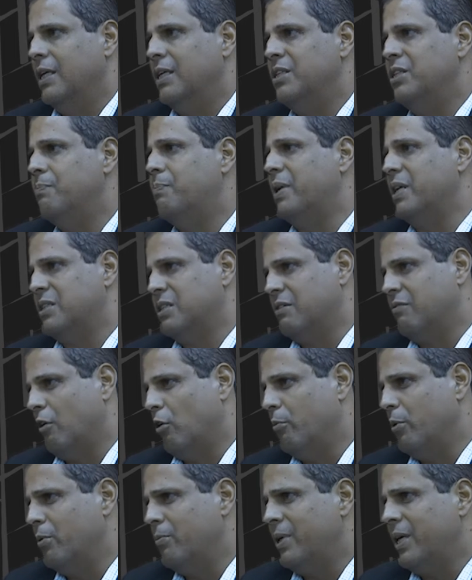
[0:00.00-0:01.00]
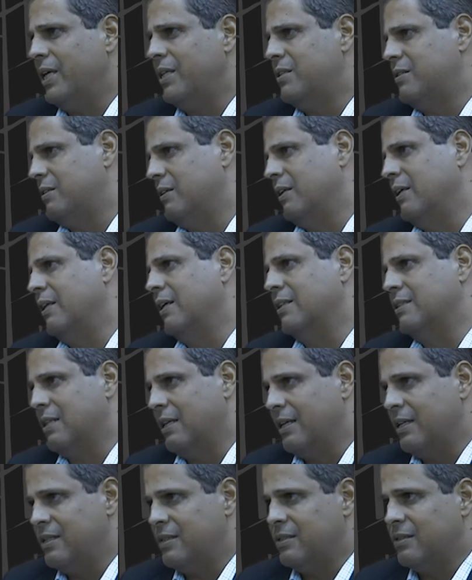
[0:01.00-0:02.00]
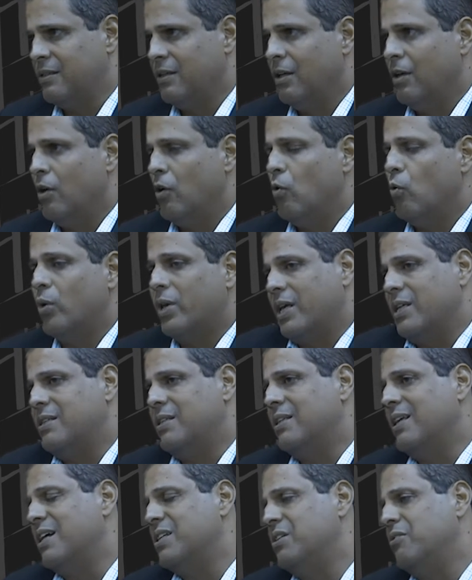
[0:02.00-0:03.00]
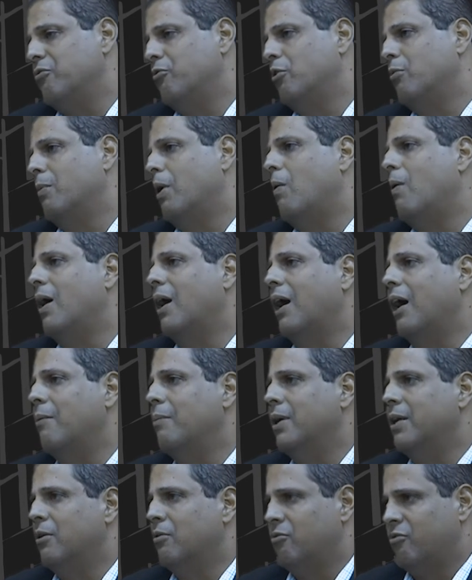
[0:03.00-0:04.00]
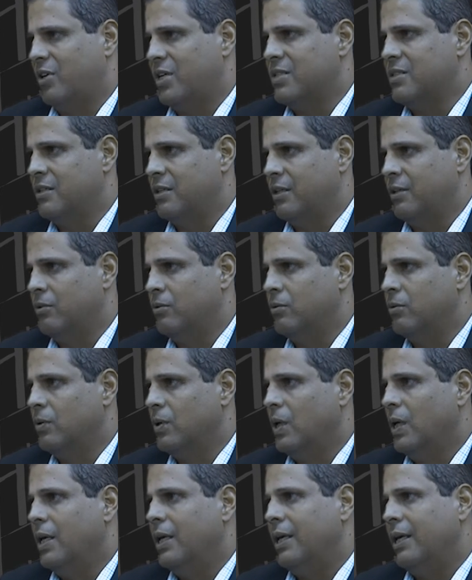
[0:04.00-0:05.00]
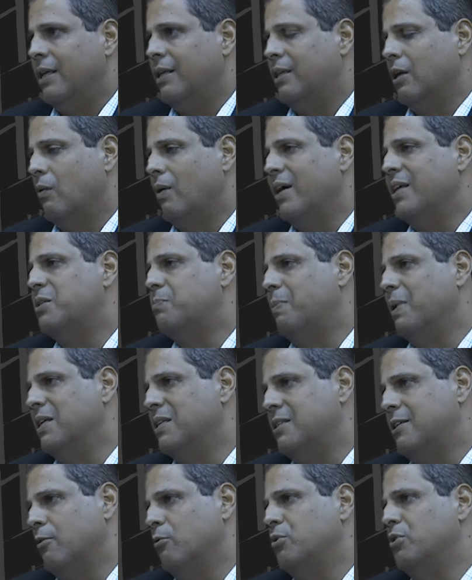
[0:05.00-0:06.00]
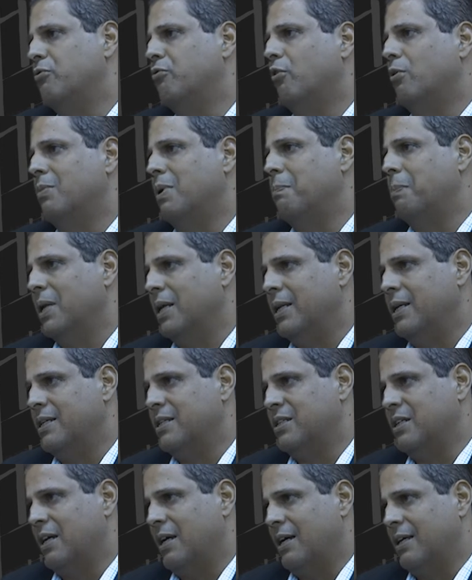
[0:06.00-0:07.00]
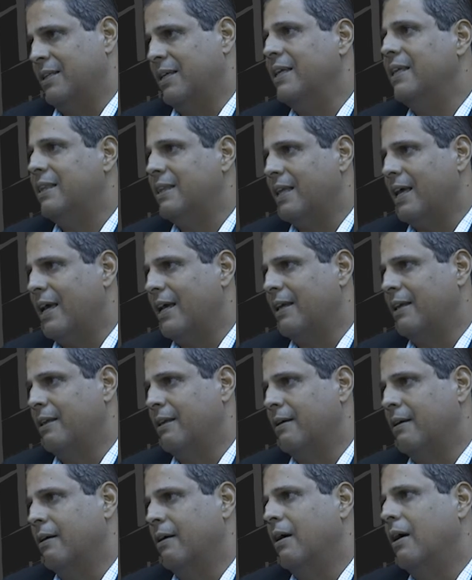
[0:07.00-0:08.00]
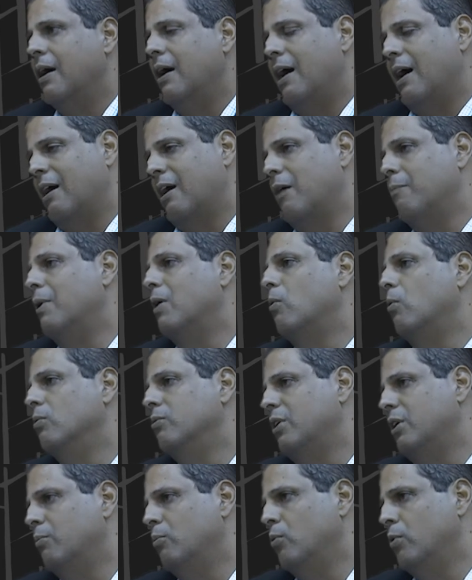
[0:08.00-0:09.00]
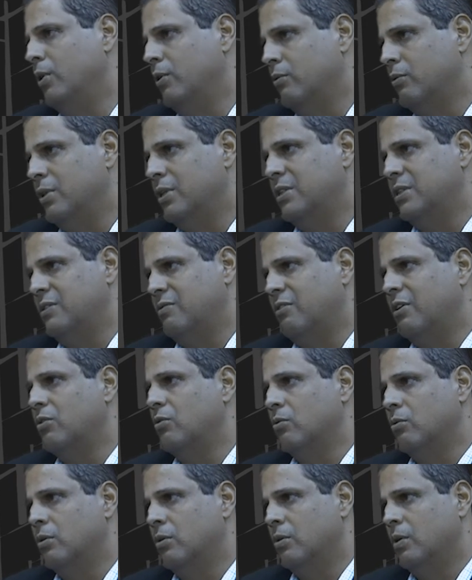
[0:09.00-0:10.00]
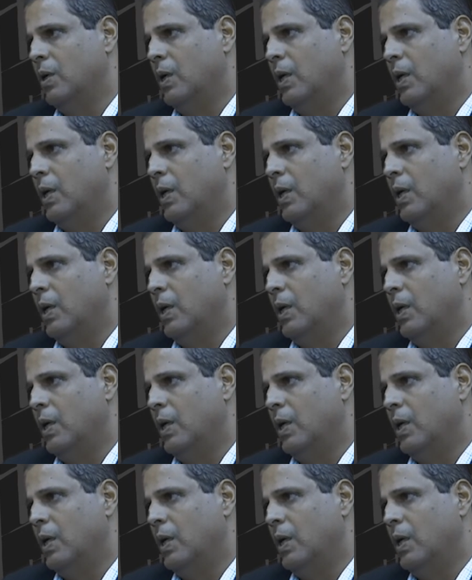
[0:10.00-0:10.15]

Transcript: de preservar o meio ambiente, seguir as leis, o que a cidade informal acaba não fazendo. Então a expansão de forma planejada e técnica acaba contribuindo nesse fator.